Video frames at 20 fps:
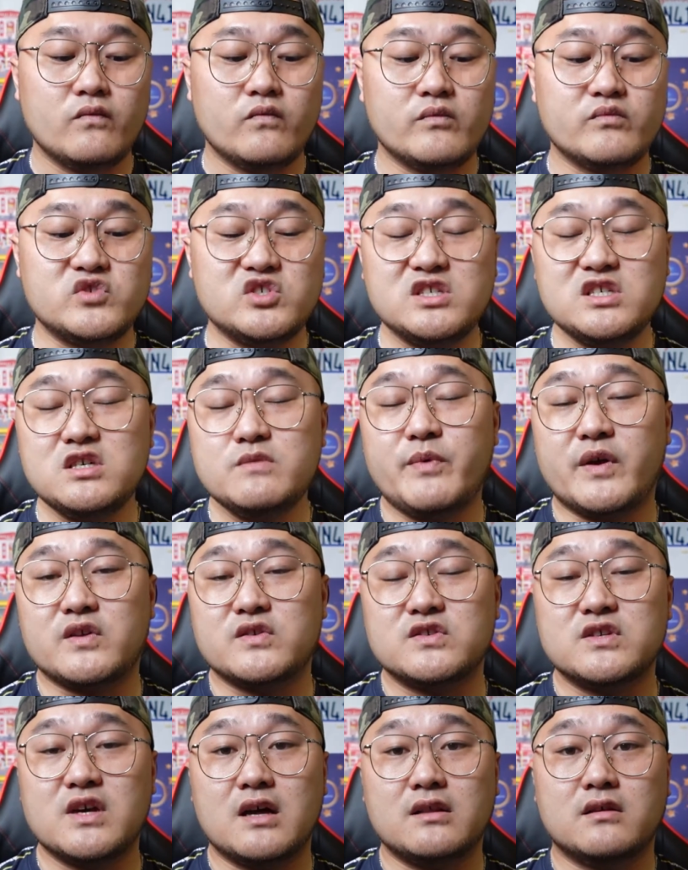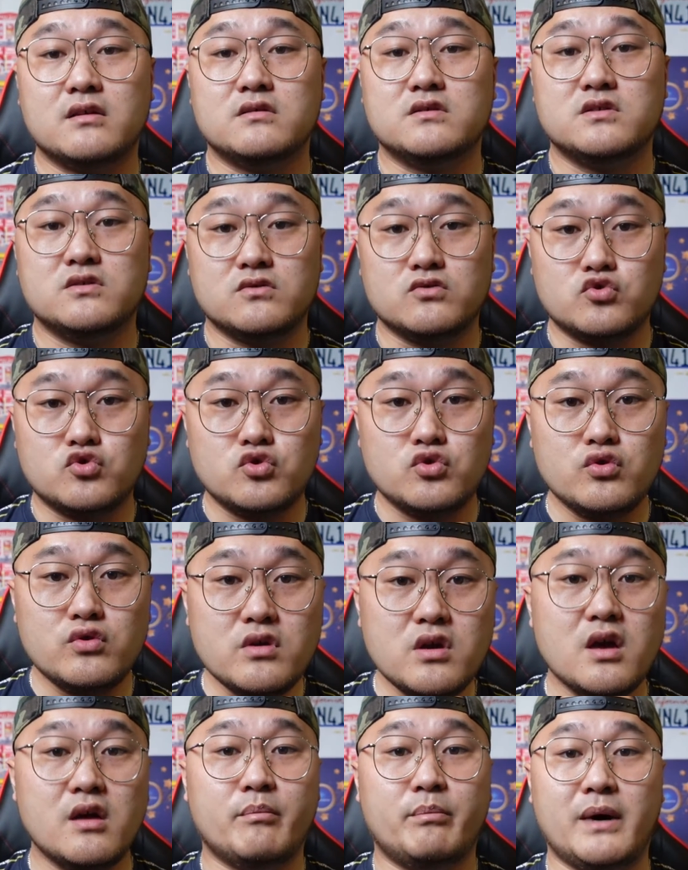那基本上呢是
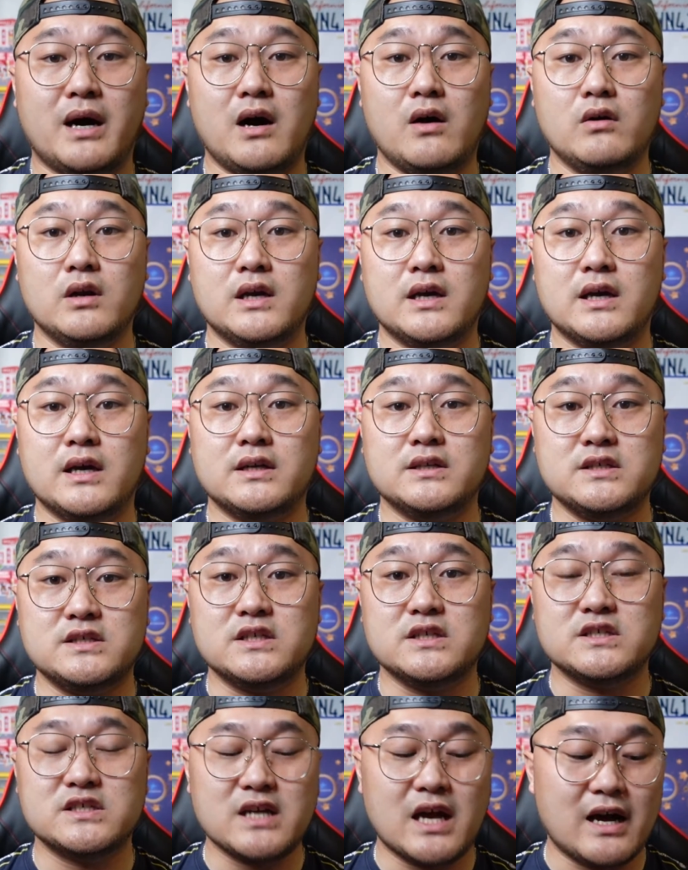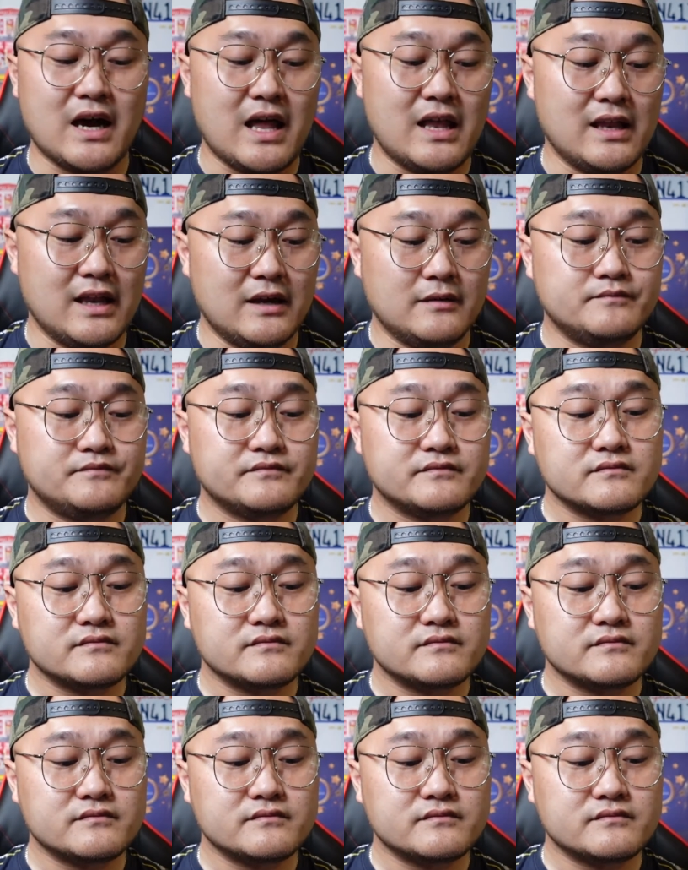确保了已经上岸了。